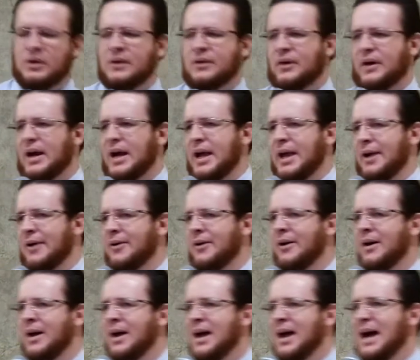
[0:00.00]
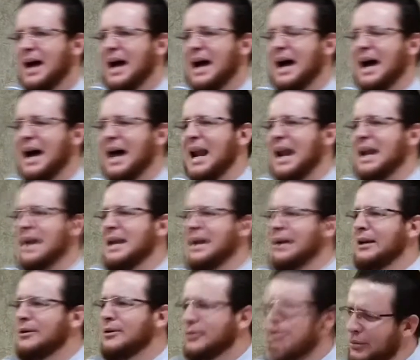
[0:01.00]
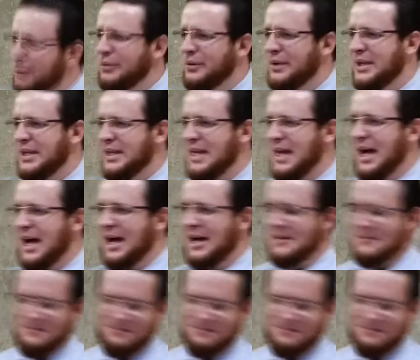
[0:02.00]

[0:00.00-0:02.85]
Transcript: de Israel. Aleluia.